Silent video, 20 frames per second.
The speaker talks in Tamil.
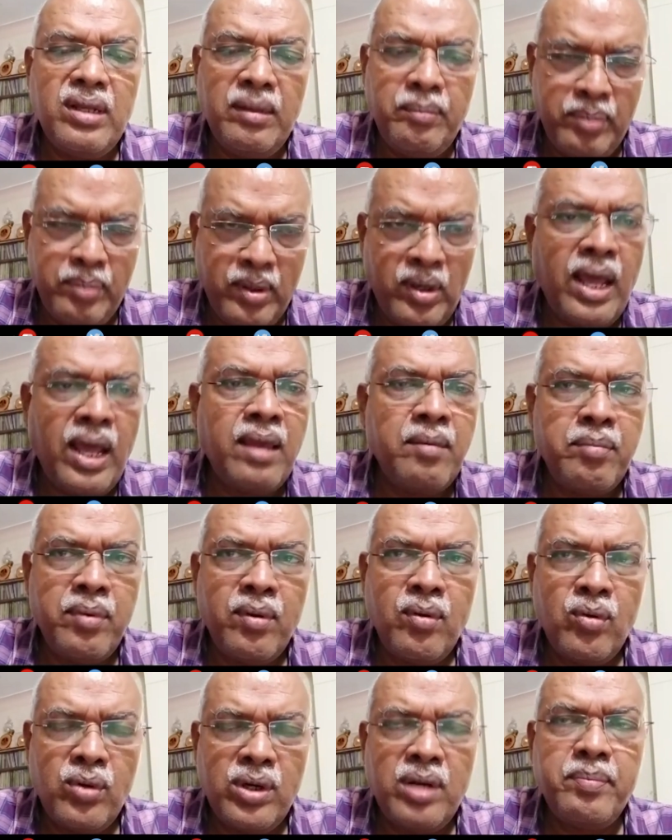இப்போ நான் இப்போ
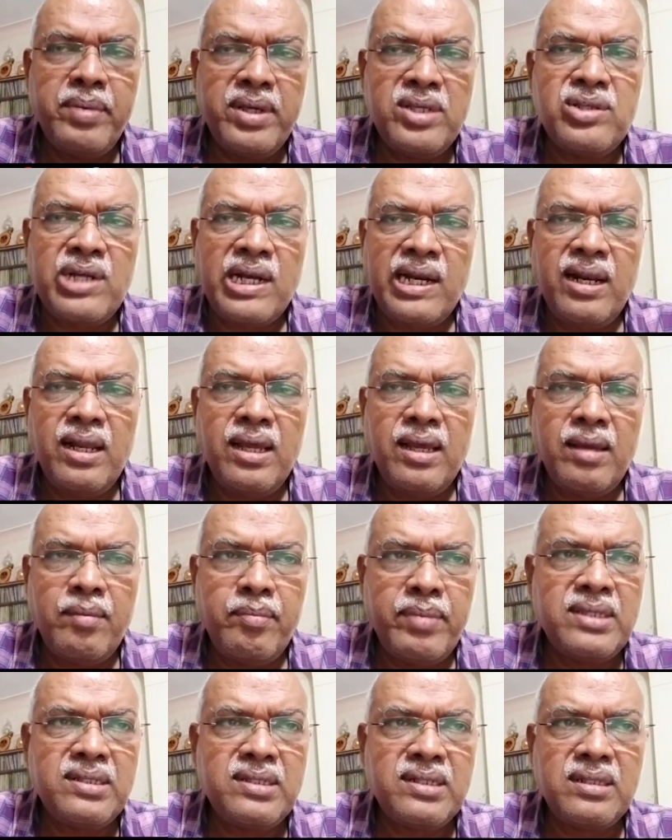உங்கள்கிட்ட பேசுகிறேன்ல
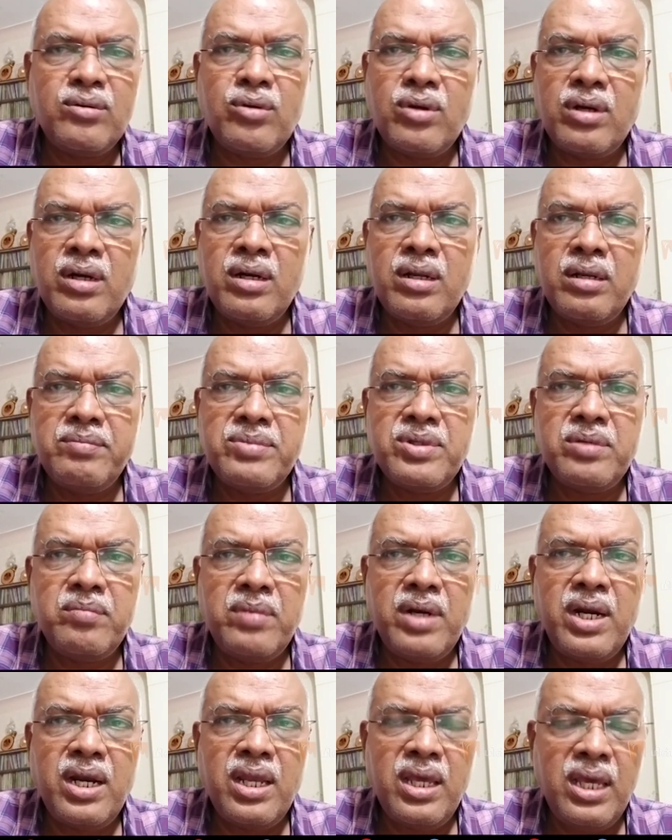பேசுகிறதுக்கு ஒரு ரெண்டு நிமிஷம்
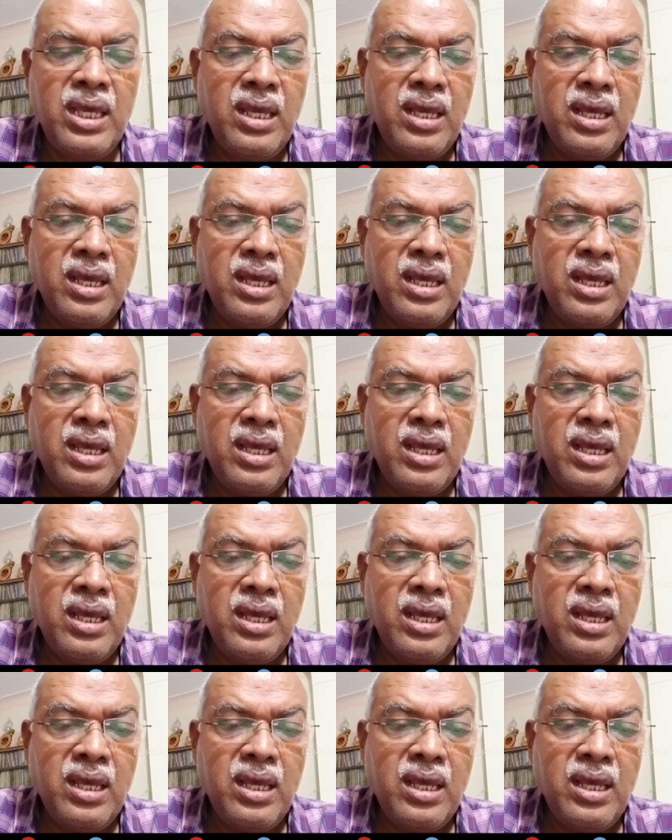முன்னாடி